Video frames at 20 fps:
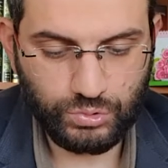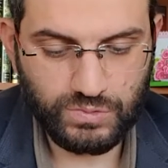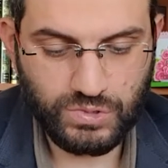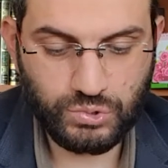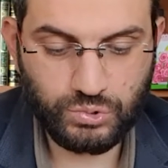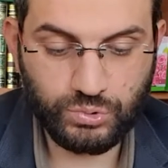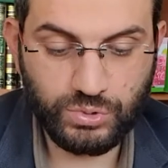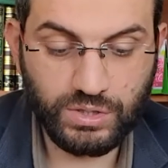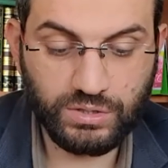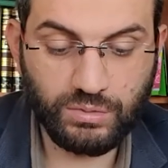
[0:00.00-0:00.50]
ve
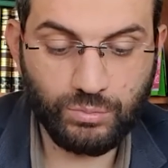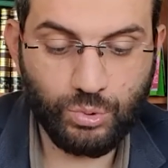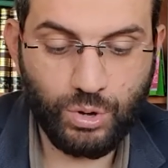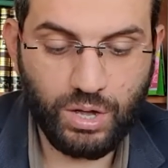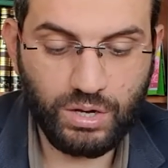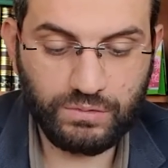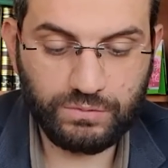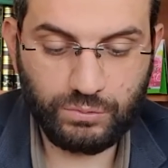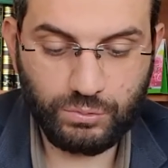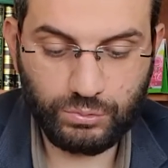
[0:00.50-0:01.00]
sünnete
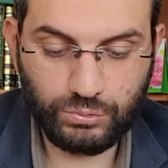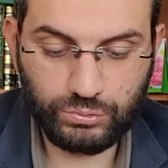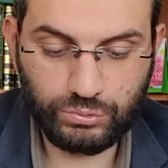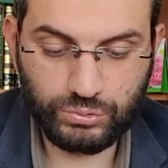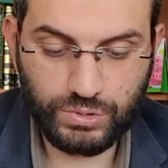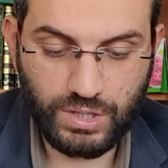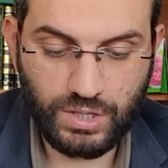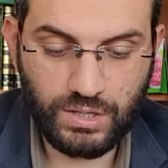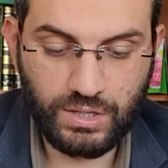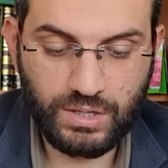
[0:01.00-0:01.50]
muhalif
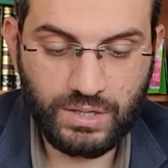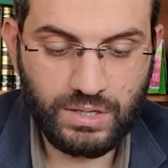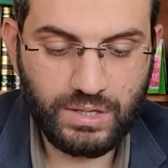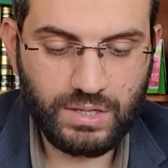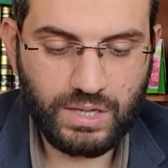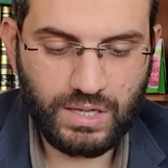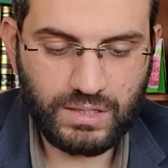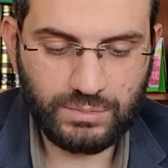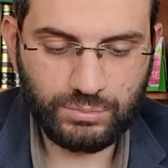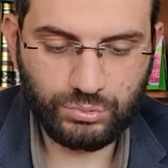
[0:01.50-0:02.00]
olduğuyla
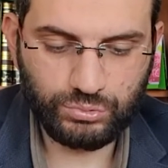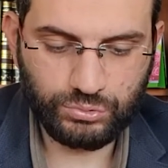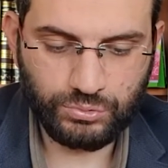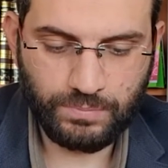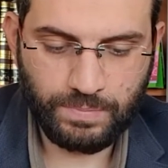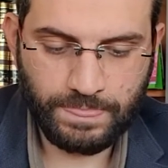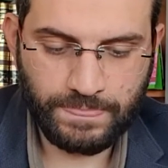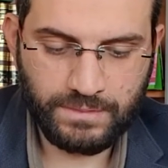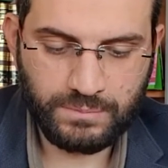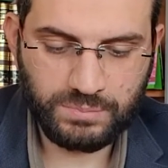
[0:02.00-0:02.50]
hani bunu
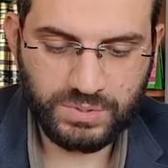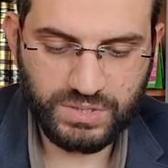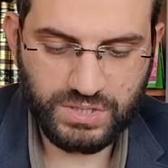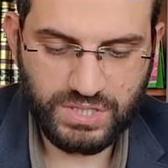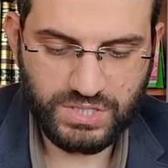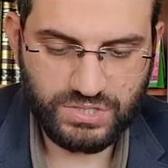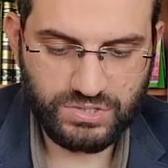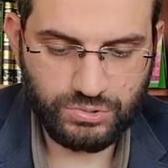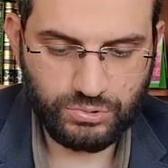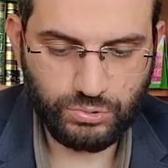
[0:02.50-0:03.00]

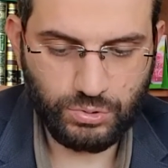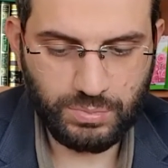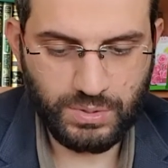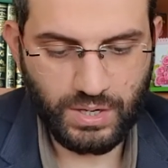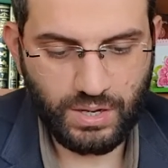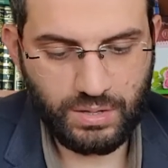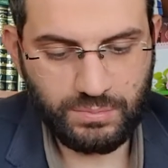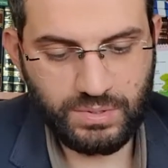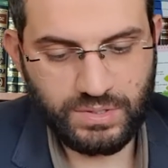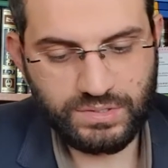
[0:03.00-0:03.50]
birleştiriyor,
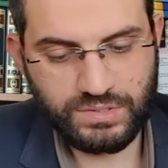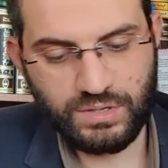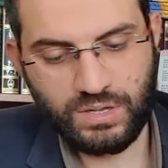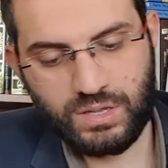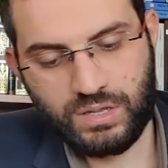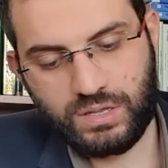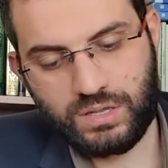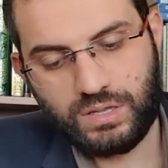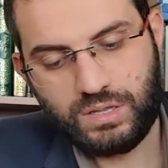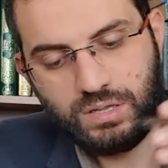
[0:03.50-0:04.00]
beraber
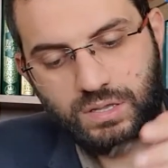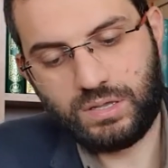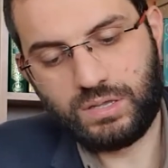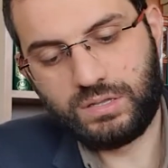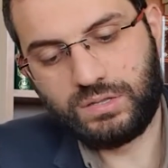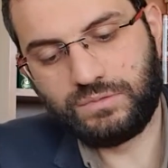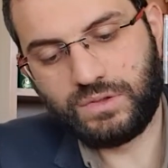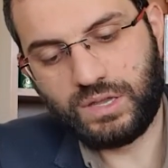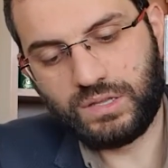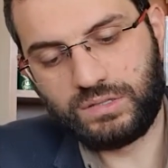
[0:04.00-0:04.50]
e,
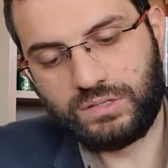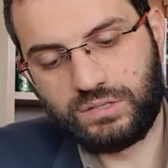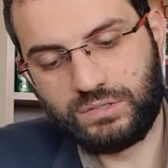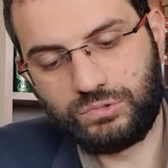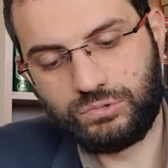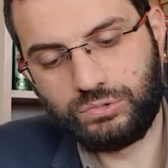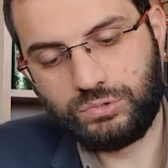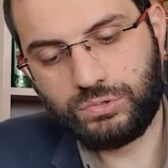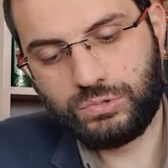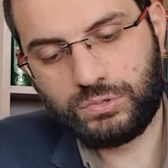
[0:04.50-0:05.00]
ifade
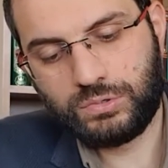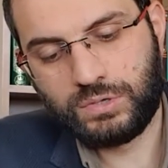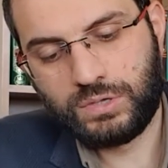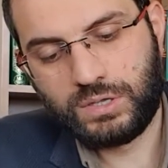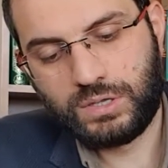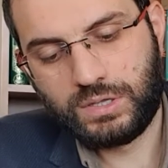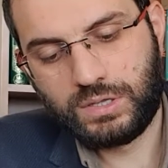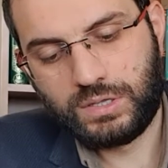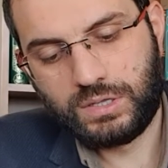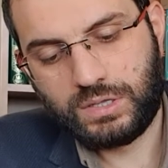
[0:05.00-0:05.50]
ediyor.
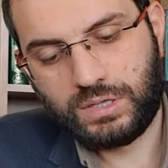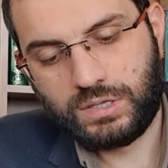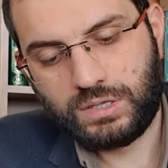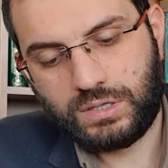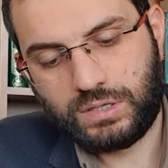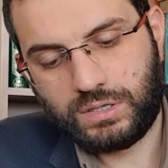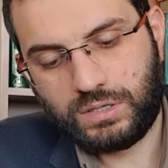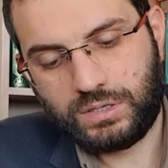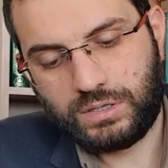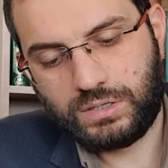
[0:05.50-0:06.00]

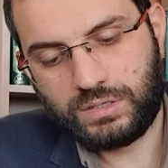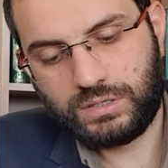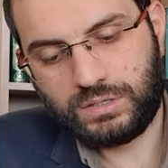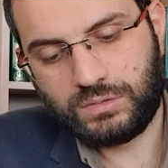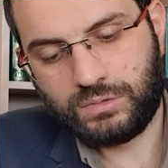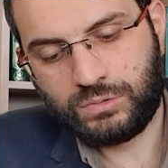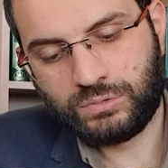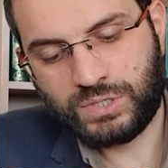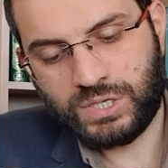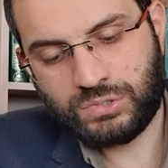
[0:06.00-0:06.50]

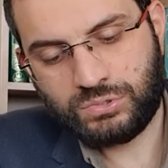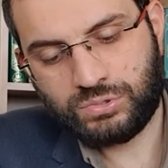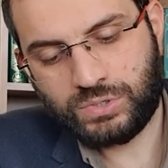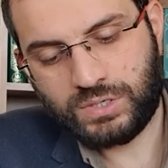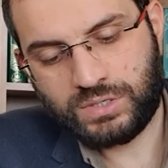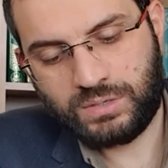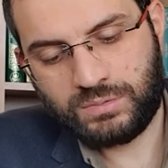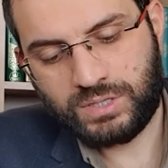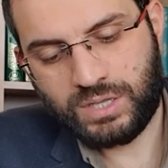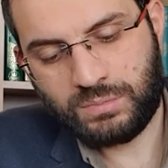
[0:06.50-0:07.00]
Ondan
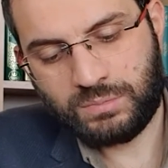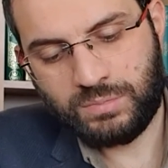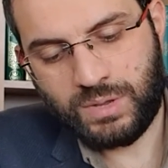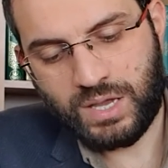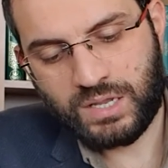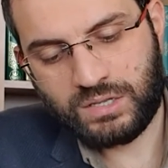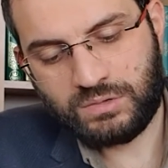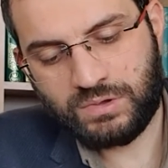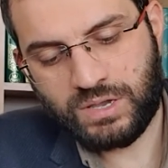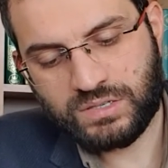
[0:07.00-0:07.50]
sonra da tabii
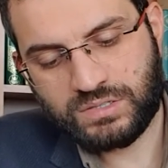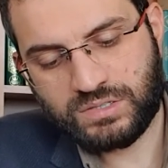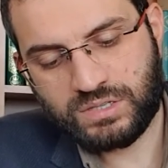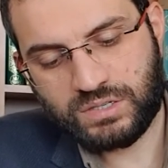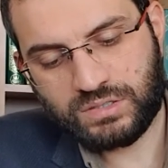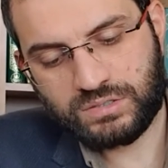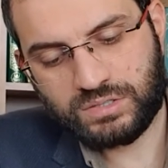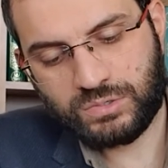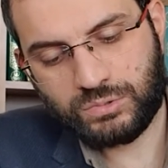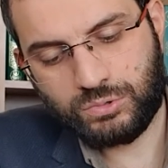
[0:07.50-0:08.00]
manevi
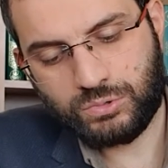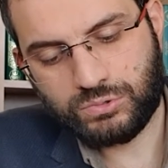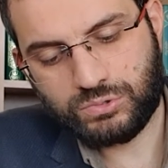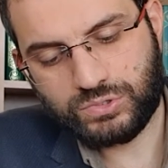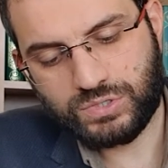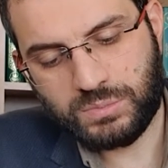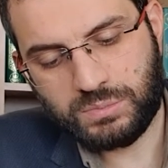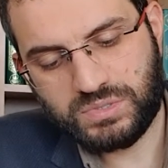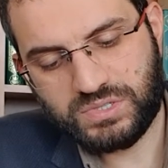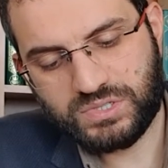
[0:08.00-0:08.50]
hastalıklar
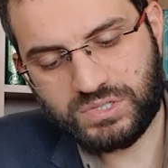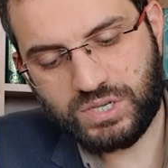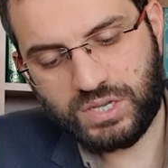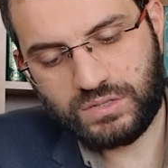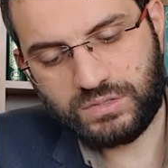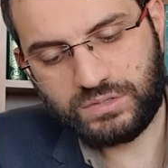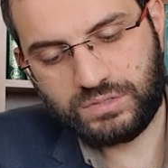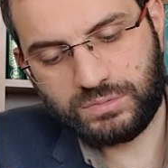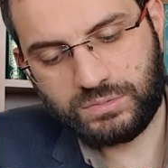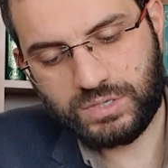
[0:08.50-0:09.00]
konusunda
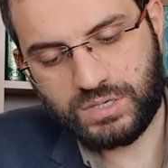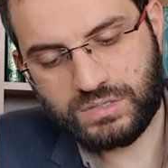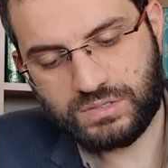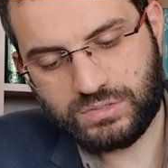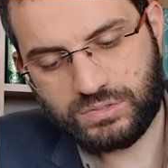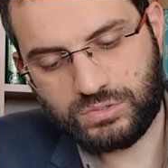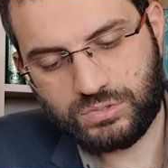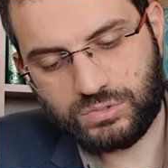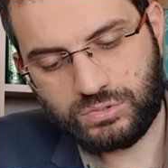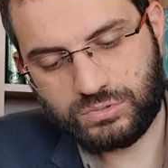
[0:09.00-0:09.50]
psikiyatriyi biraz
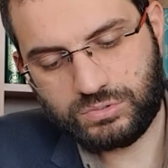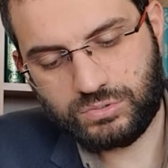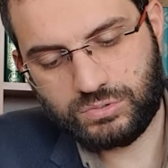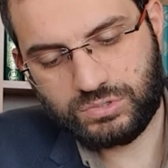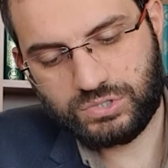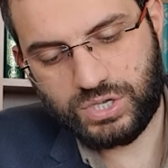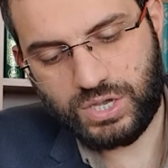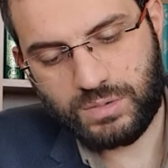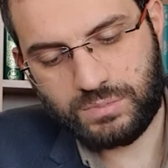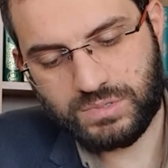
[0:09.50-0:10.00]

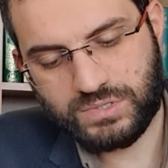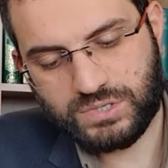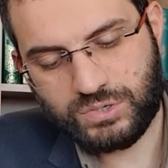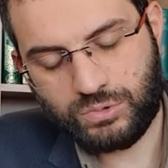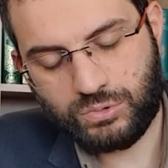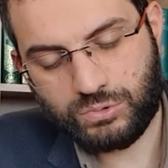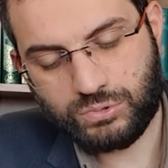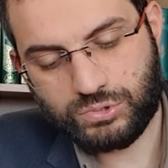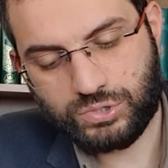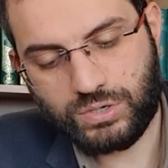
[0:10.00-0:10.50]
şey yapacak
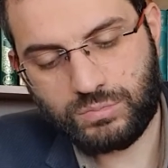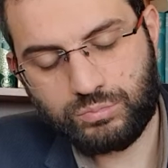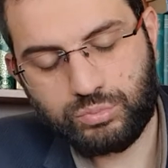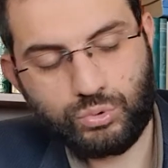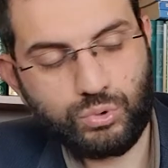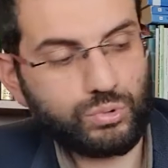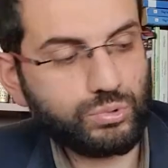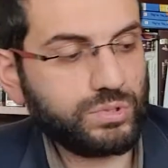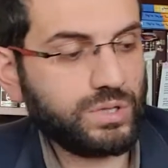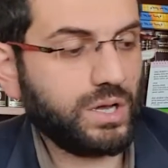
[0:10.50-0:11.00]
olursak bu
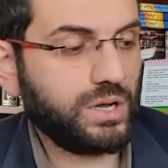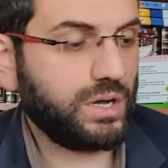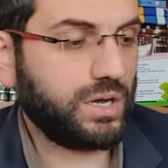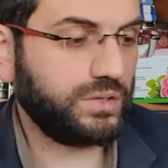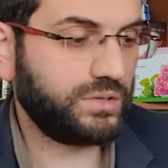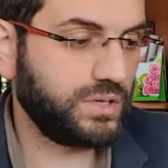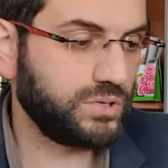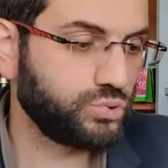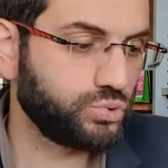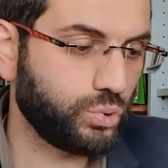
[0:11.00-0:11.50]
konuda
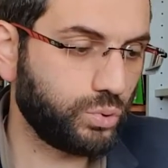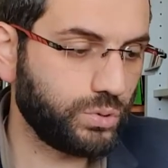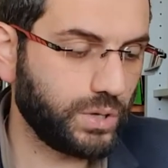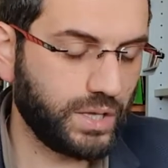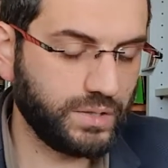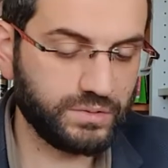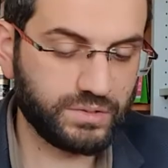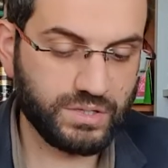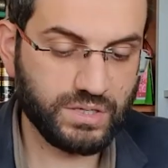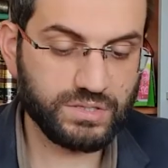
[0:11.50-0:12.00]
hakikaten çok
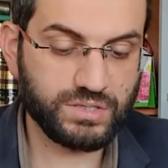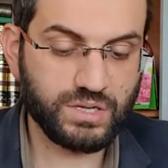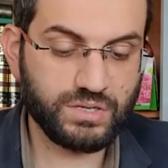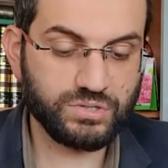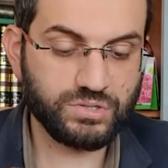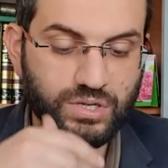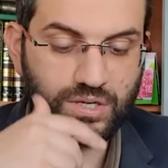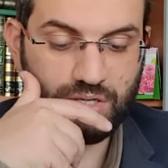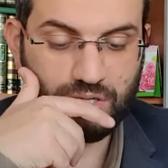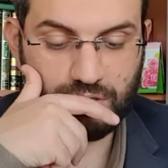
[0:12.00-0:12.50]
enteresan
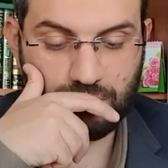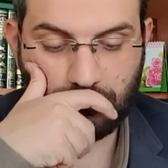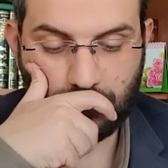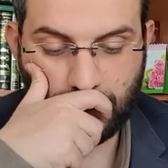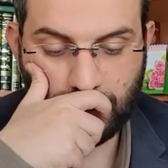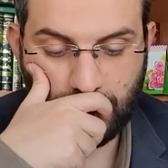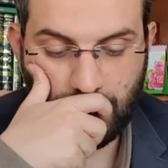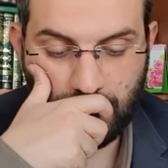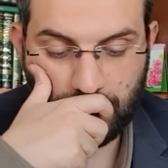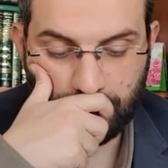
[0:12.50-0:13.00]
şeyler
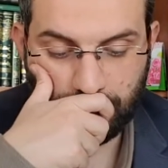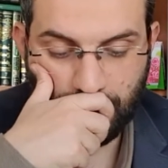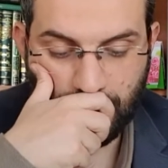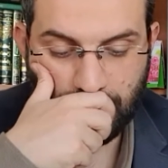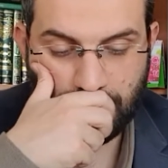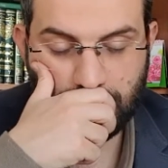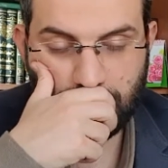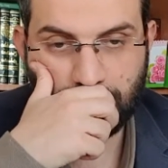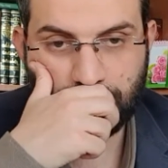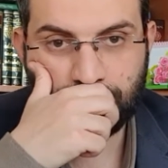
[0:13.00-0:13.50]
var. Yani
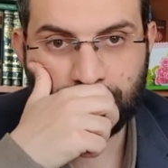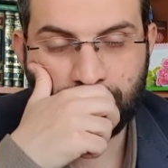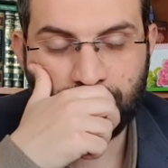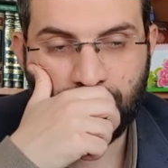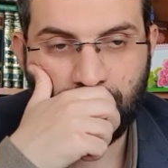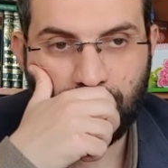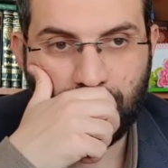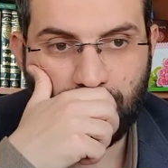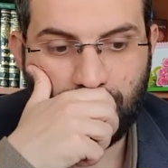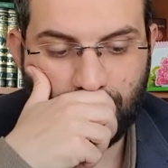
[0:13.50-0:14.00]
belki
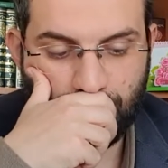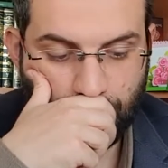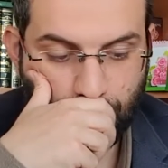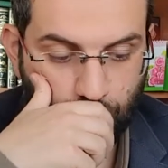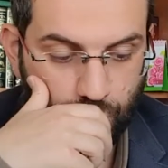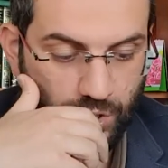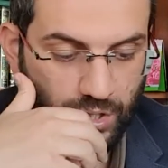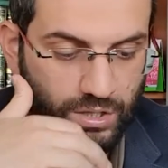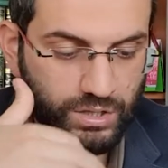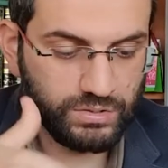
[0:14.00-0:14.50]

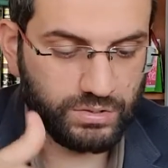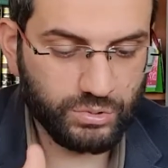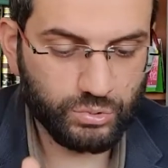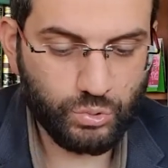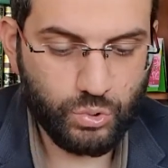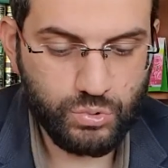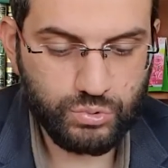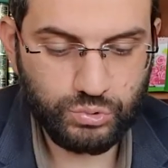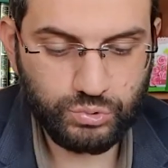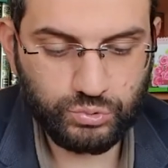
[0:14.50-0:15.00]
şu ana kadar
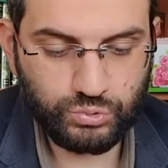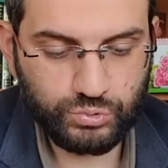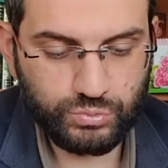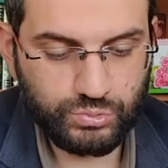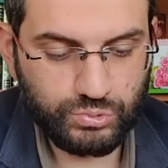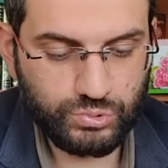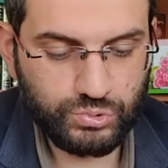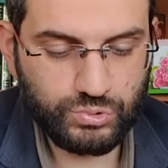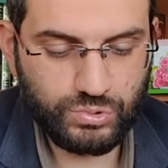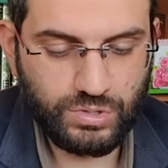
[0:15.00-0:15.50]

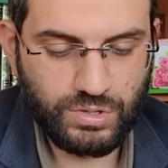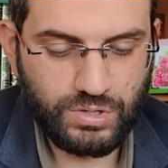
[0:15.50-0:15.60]
konuştuğumuz